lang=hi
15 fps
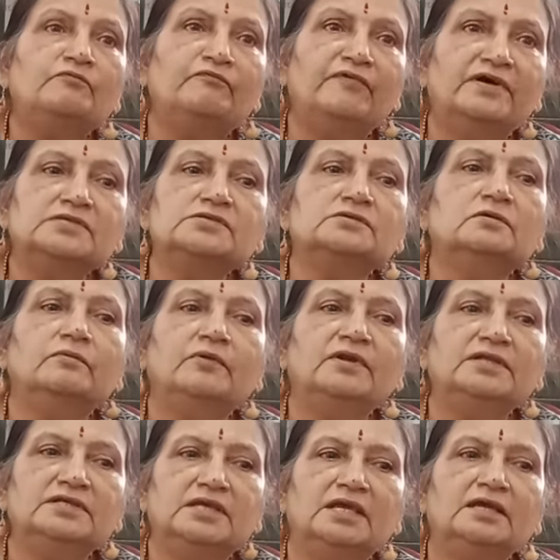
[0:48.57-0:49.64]
फर्स्ट ऑफ ऑल
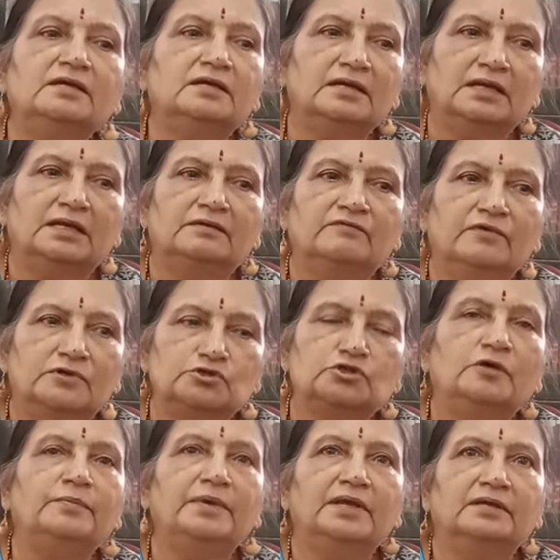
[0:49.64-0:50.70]
ये
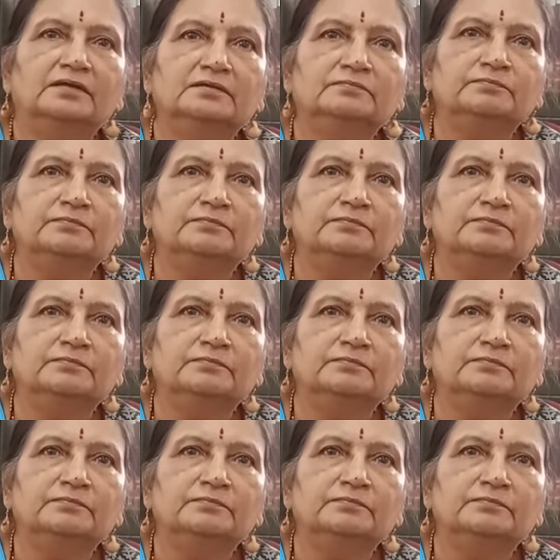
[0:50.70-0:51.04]
वर्कशॉप है